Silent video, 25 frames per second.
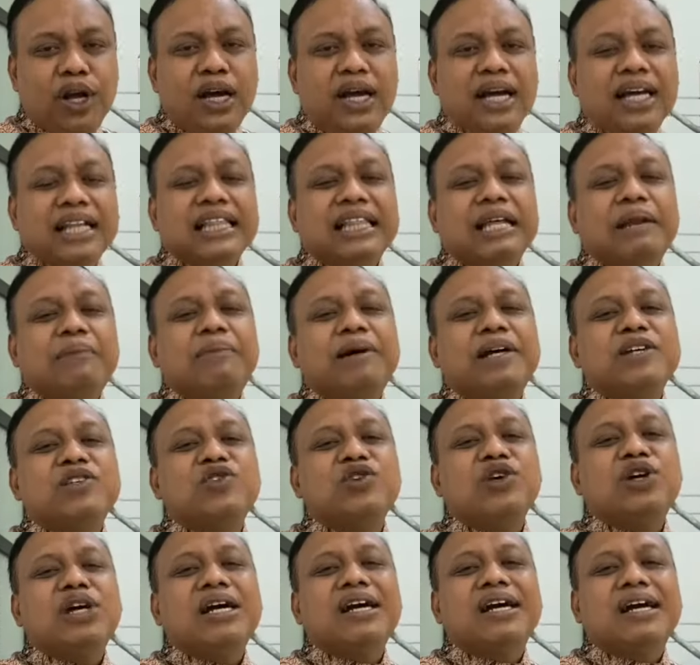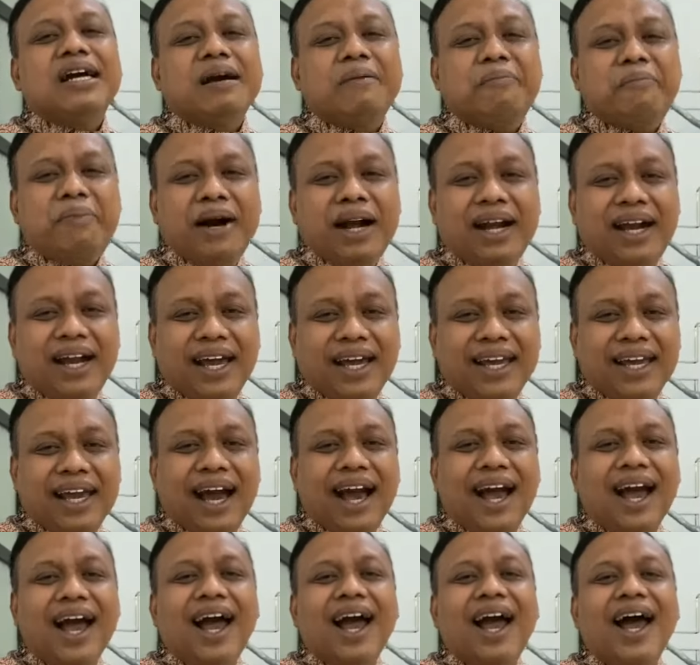termasuk kepada yang
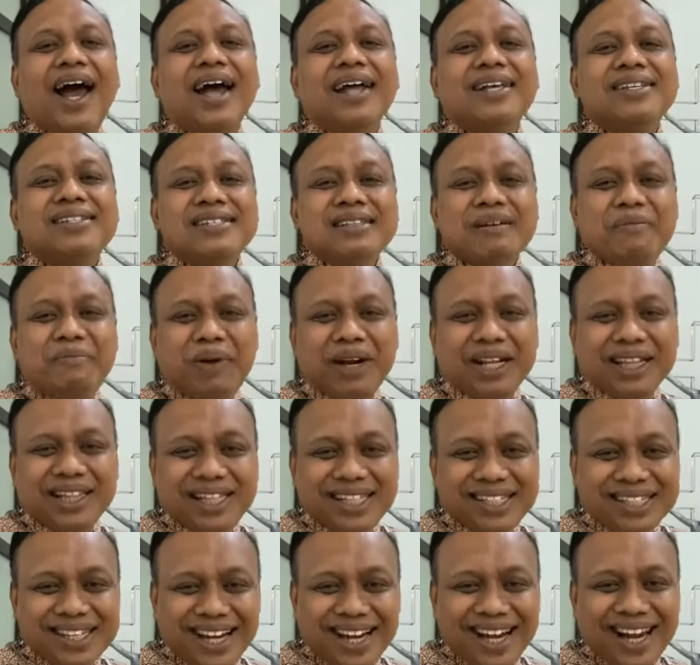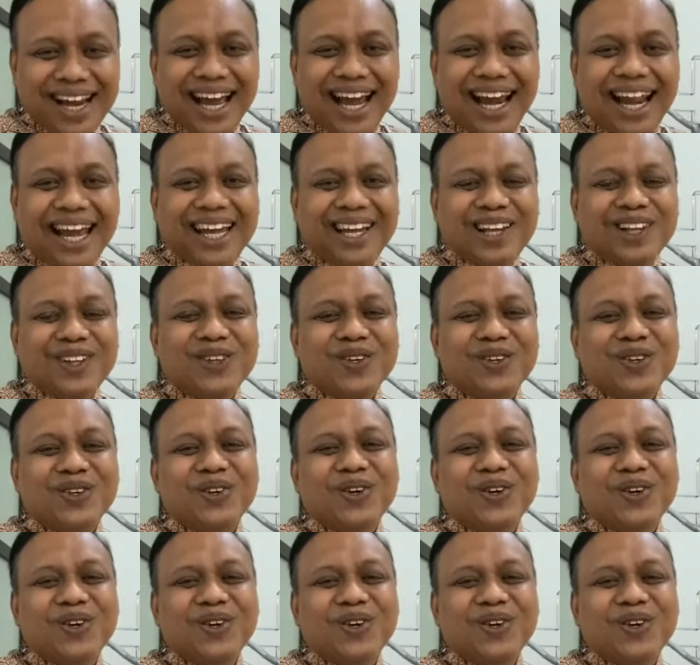seperti serigala itu